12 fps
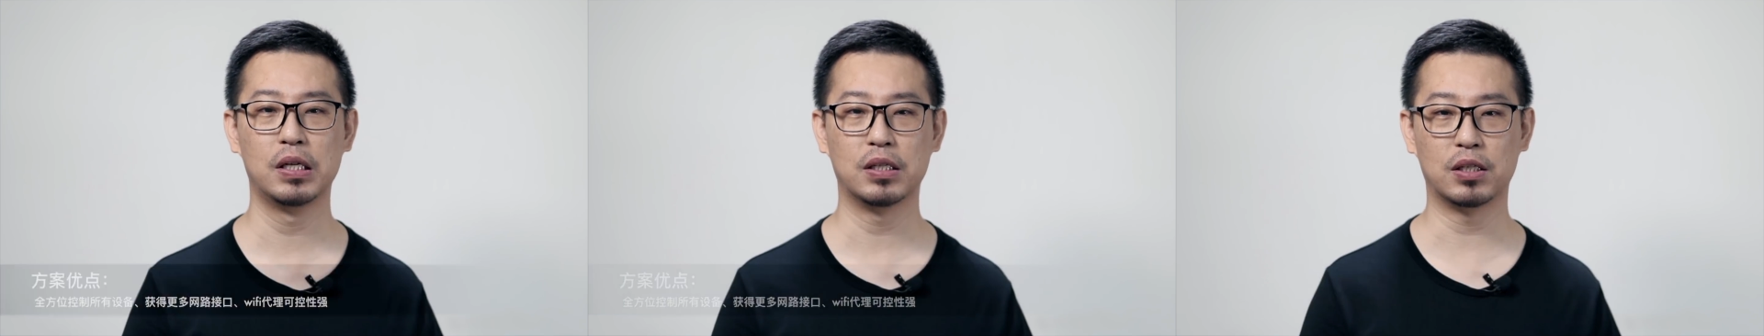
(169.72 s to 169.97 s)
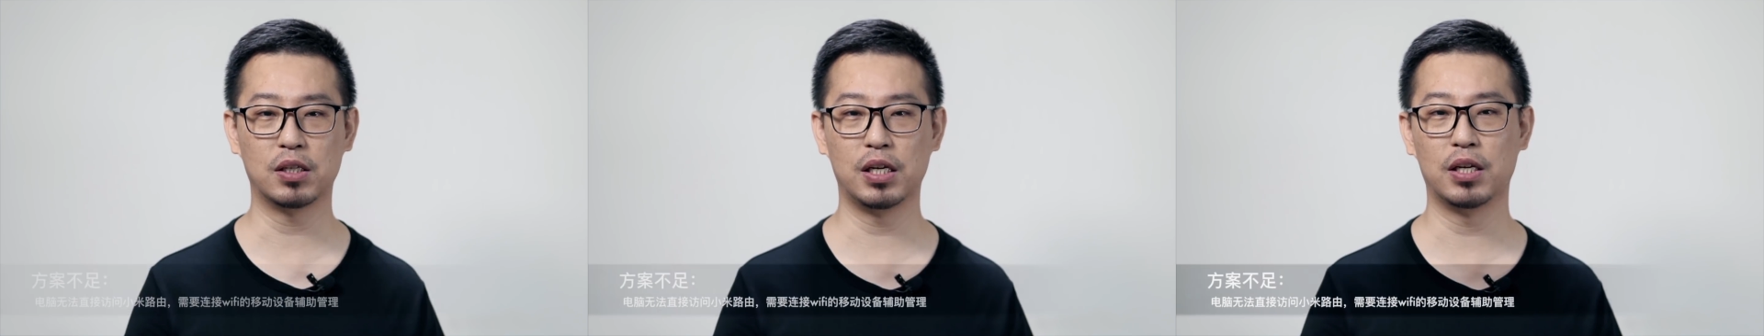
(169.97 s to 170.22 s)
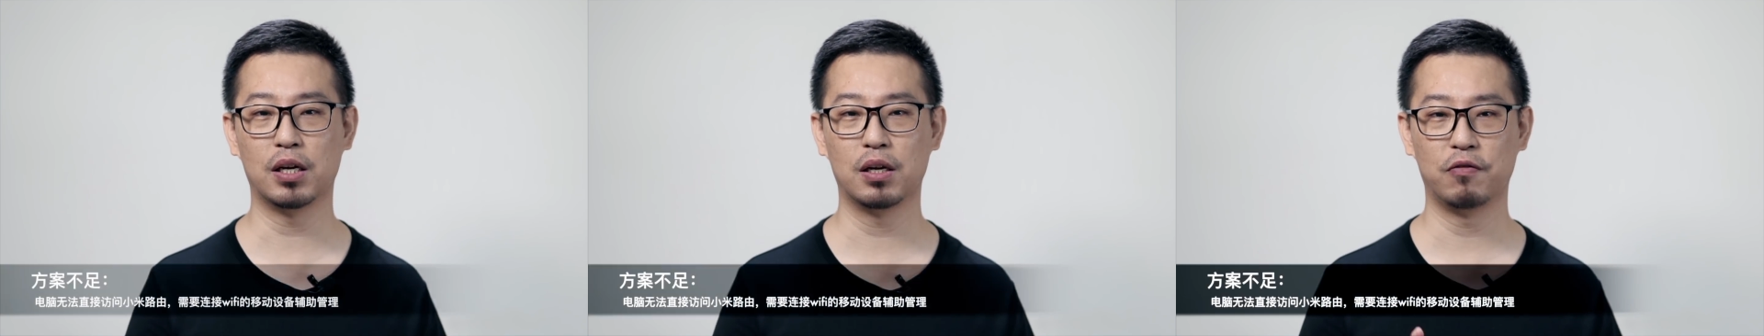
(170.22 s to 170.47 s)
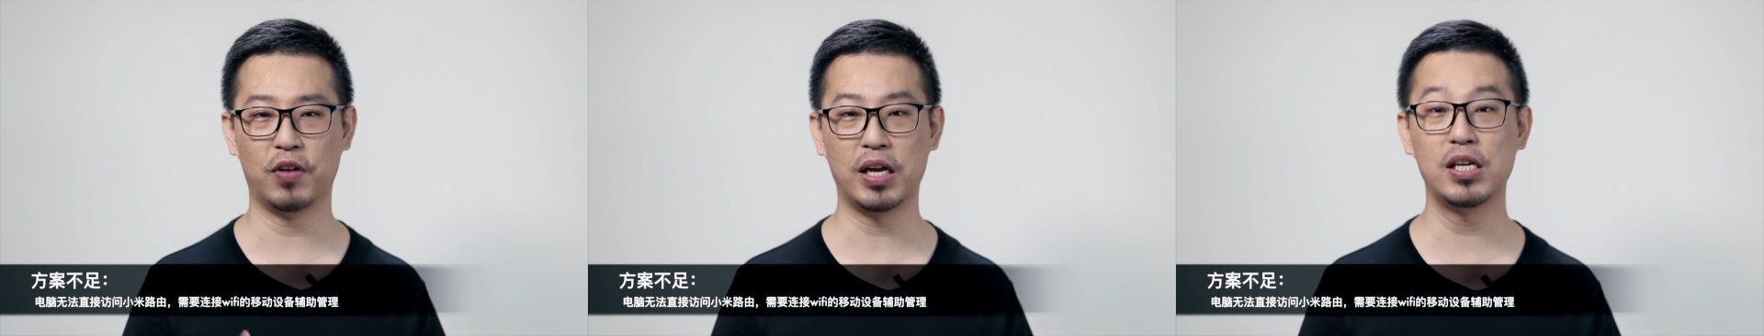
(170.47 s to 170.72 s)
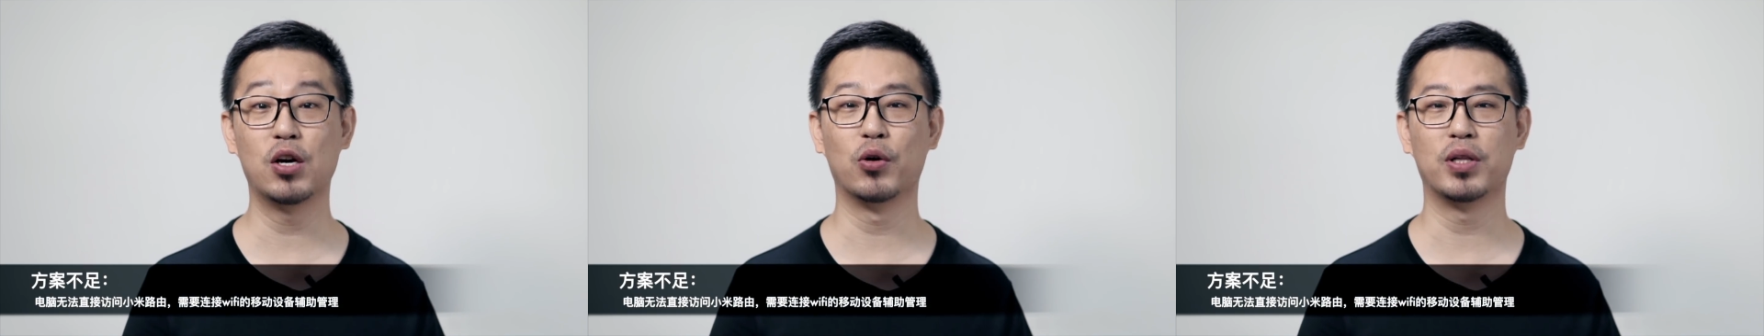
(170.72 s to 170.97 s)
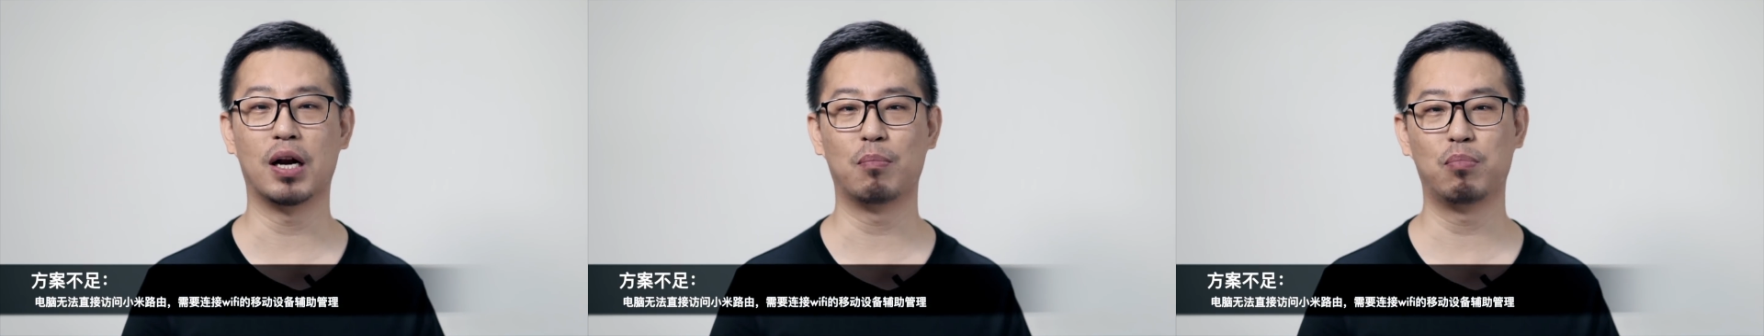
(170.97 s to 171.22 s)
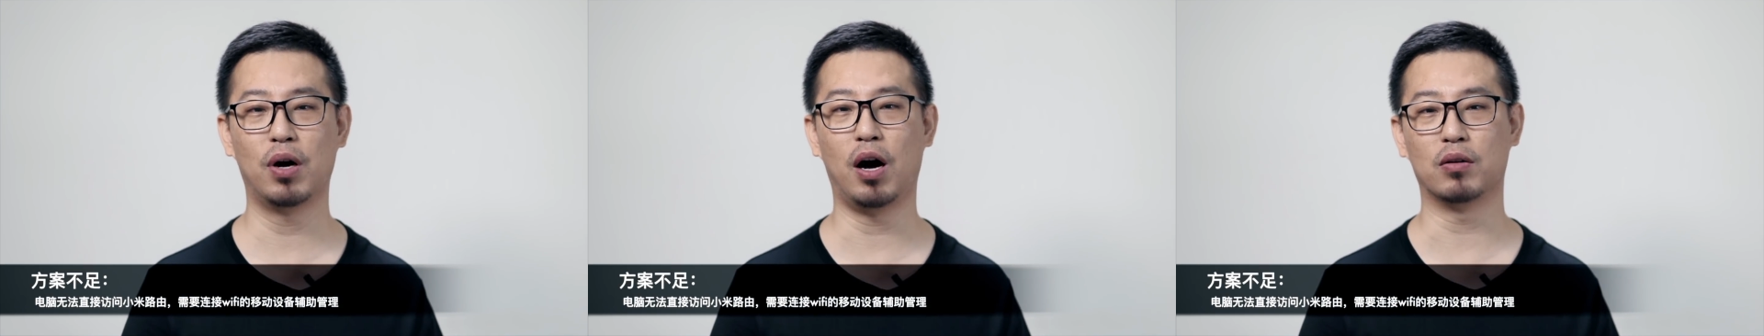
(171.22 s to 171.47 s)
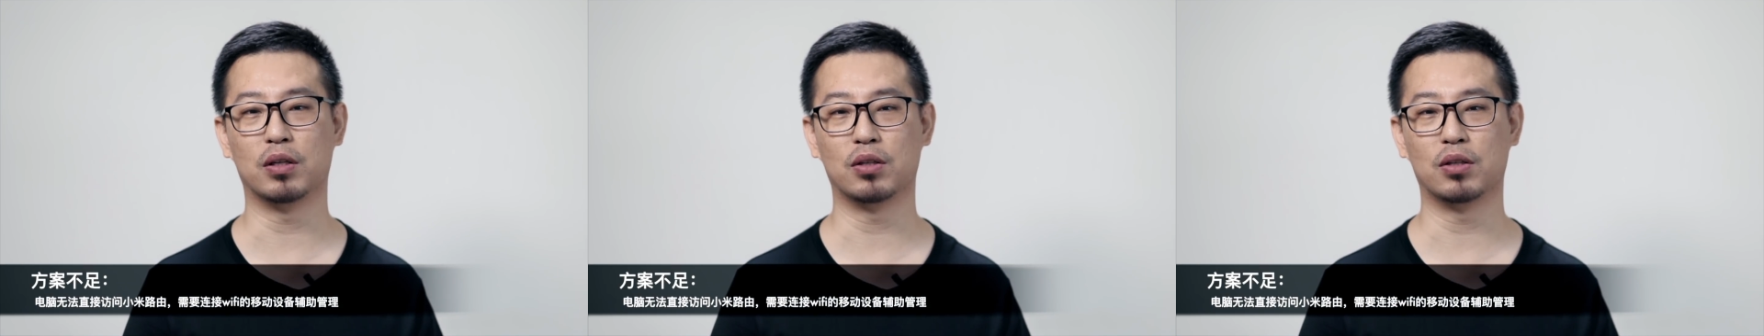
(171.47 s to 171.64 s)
在这里唯一有一点不好的，